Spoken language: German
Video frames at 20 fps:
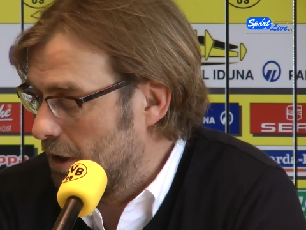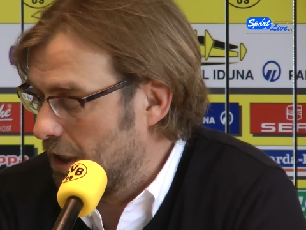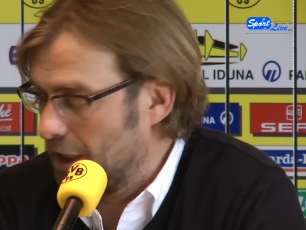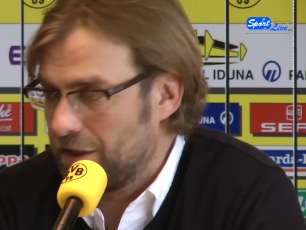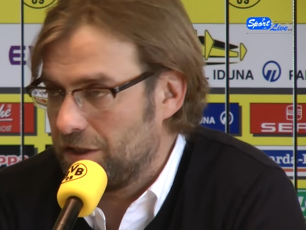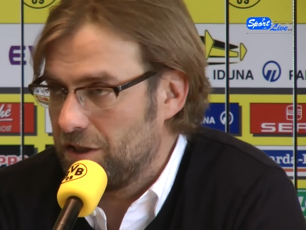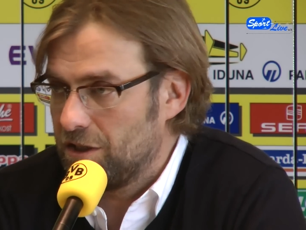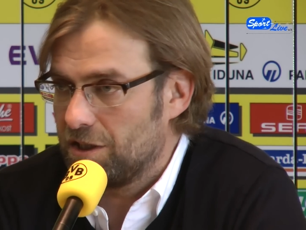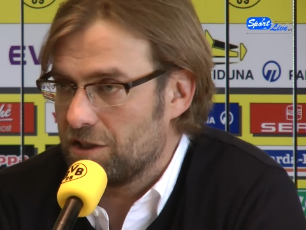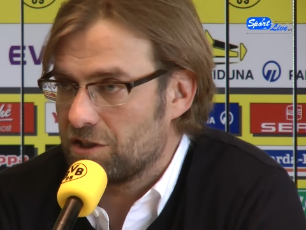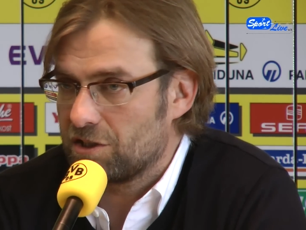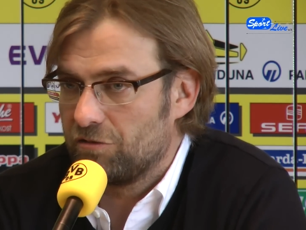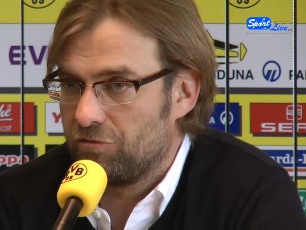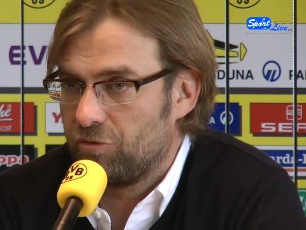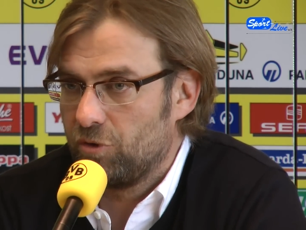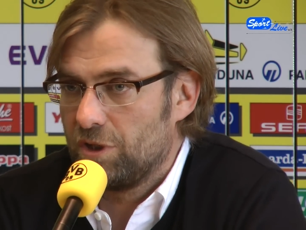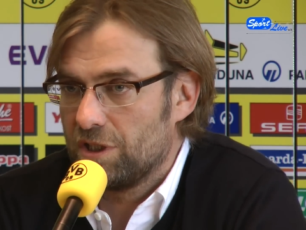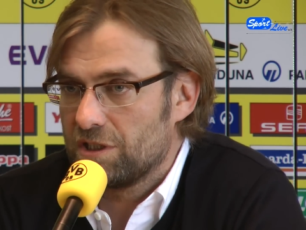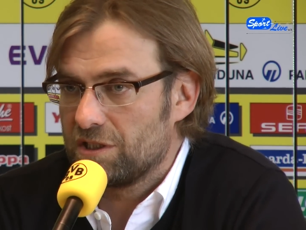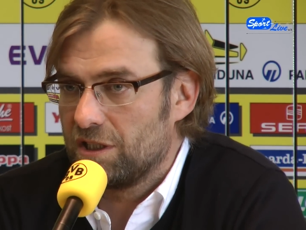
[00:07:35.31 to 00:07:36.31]
hatte nicht das
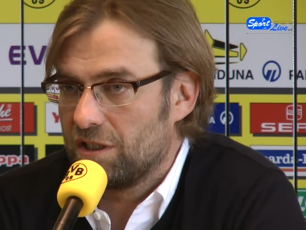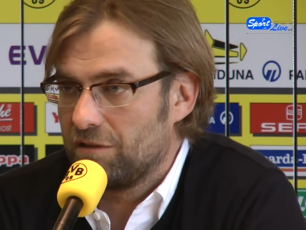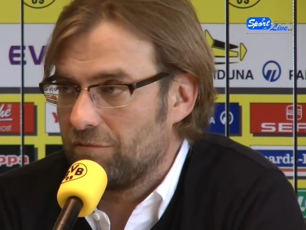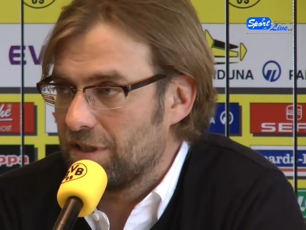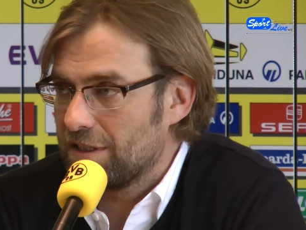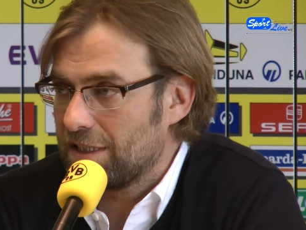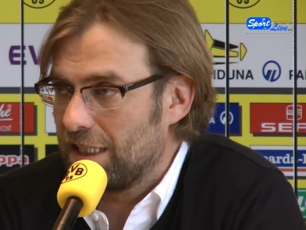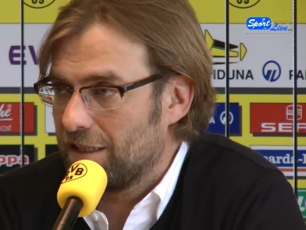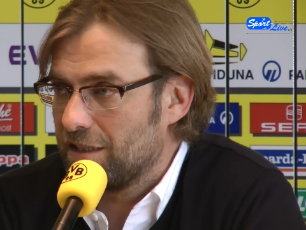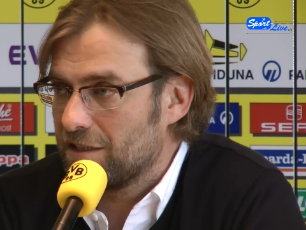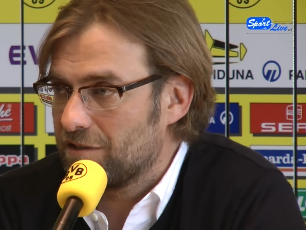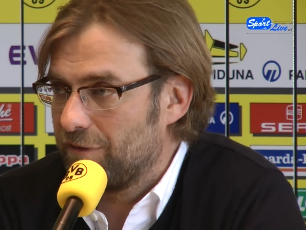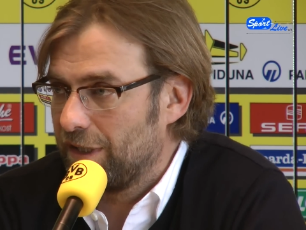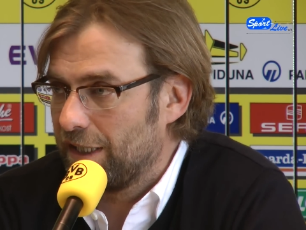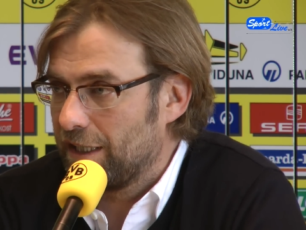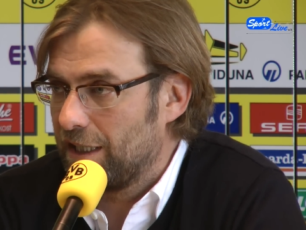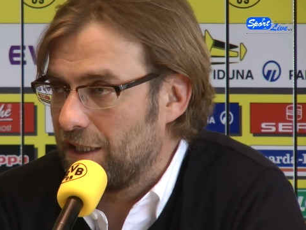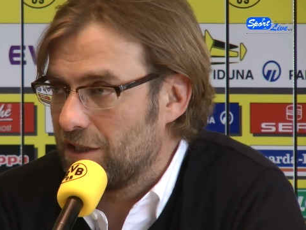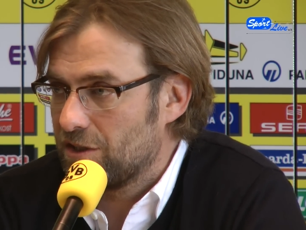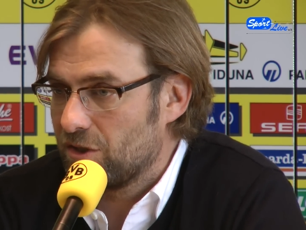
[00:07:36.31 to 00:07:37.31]
Gefühl, dass irgendwas anderes
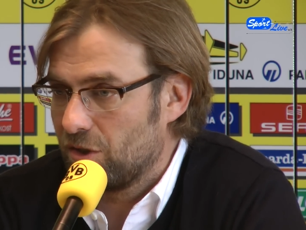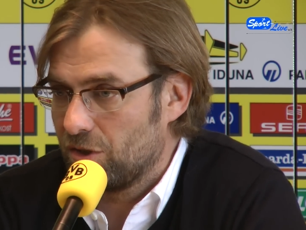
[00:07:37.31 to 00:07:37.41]
wäre als